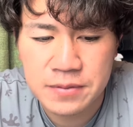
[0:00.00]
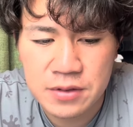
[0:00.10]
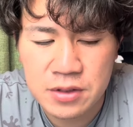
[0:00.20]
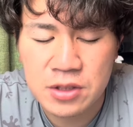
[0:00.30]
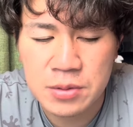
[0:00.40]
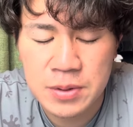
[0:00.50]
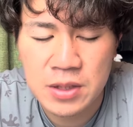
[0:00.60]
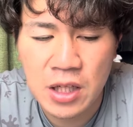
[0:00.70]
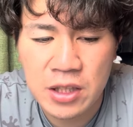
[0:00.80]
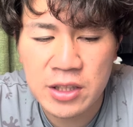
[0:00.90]
自分
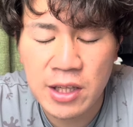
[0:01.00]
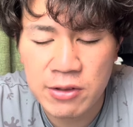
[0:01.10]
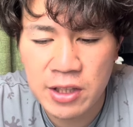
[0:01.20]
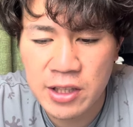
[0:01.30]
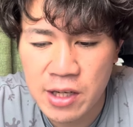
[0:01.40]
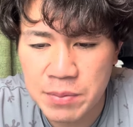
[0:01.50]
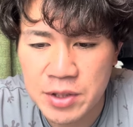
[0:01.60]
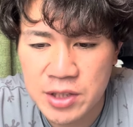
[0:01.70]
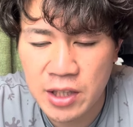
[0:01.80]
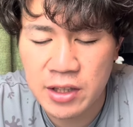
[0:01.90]
が似たような左
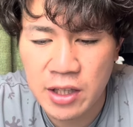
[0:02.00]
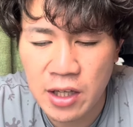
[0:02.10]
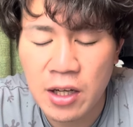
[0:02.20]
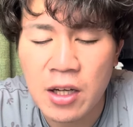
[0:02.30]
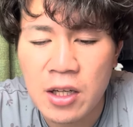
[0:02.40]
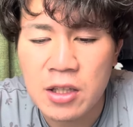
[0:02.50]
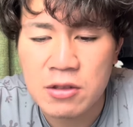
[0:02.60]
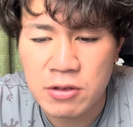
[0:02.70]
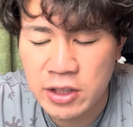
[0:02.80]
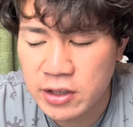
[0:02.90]
ピッチャーやったら、
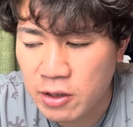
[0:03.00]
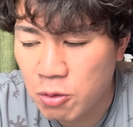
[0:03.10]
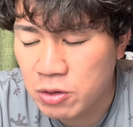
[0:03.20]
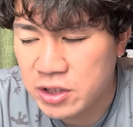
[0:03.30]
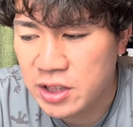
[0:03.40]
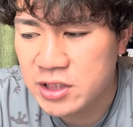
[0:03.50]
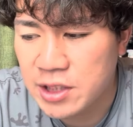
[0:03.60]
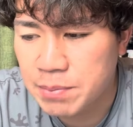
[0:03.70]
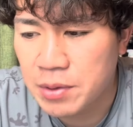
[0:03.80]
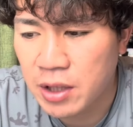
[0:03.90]
絶対ここで
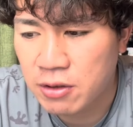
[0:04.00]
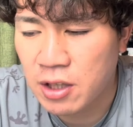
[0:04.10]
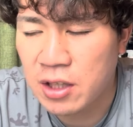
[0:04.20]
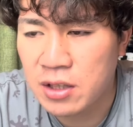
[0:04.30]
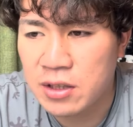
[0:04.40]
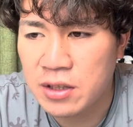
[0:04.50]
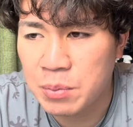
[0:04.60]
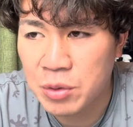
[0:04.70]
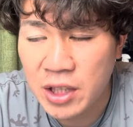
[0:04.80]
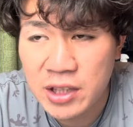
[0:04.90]
チェンジアップやとか、
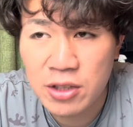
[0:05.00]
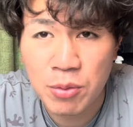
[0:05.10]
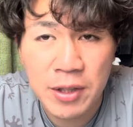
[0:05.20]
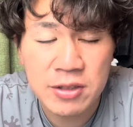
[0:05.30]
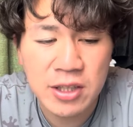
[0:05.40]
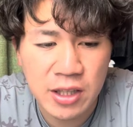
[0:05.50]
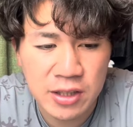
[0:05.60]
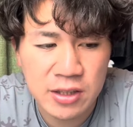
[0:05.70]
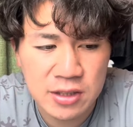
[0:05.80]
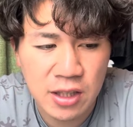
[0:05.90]
大体読めるじゃない
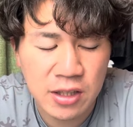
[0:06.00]
ですか。